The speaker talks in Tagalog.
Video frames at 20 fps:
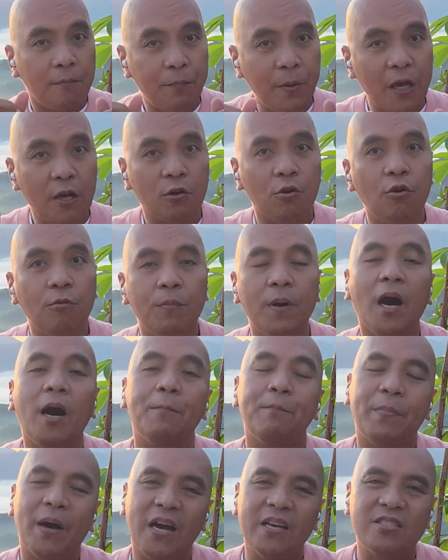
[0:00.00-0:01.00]
Pero mga
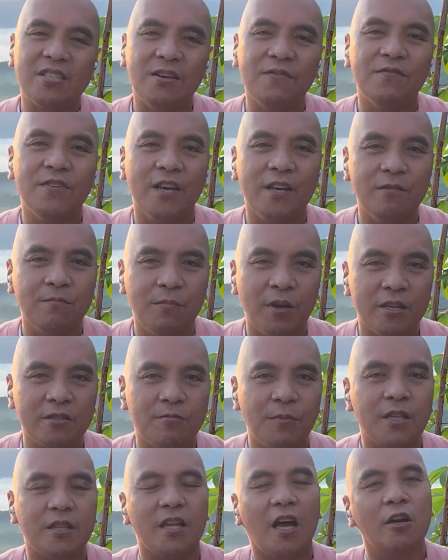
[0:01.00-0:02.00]
passive
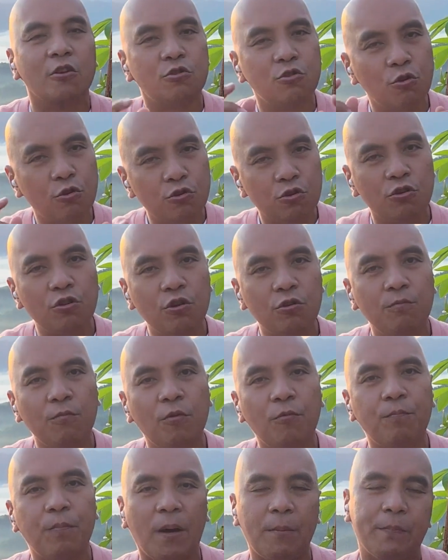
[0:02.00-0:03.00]
investment, ang susunod
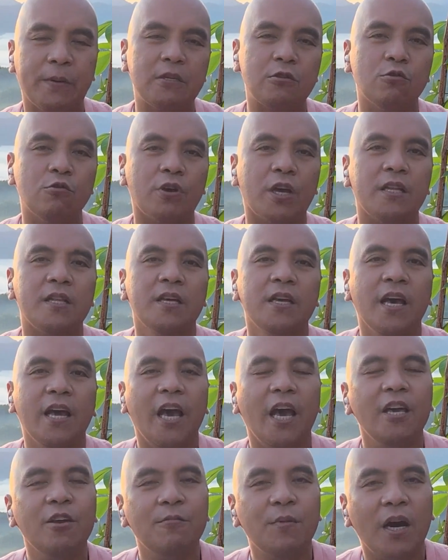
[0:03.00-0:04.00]
mong papasukin
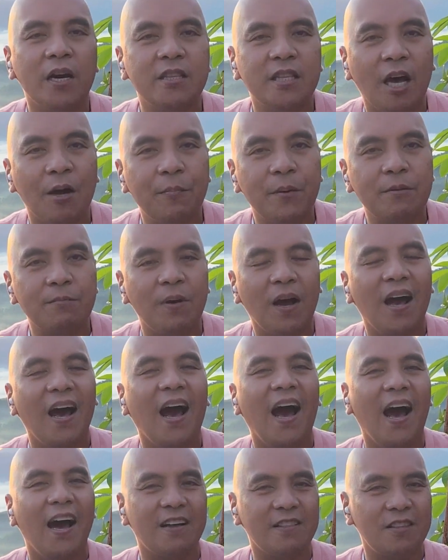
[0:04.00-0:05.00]
ay yung mga dapat mga
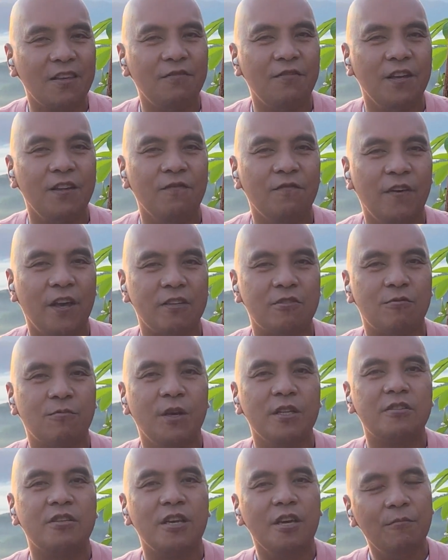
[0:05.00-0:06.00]
active
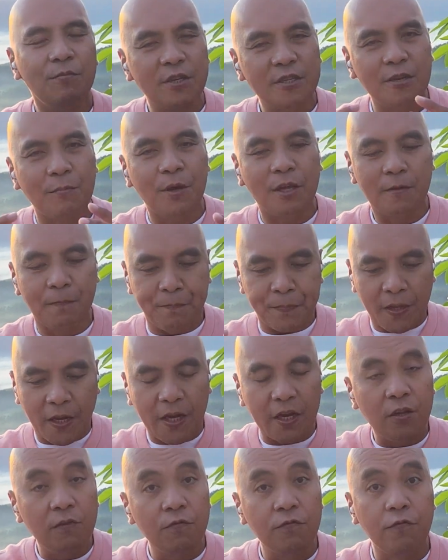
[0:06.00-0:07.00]
investments. Ibig sabihin,
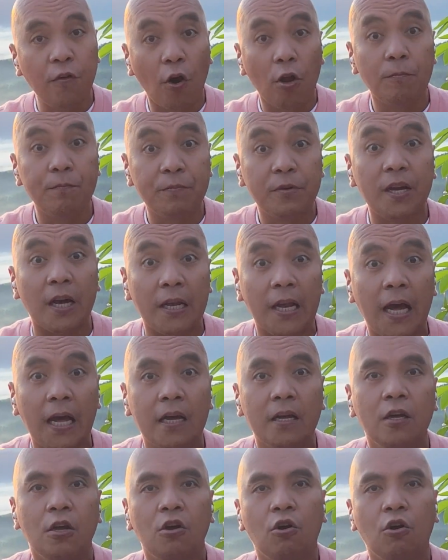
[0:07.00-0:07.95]
involved ka na.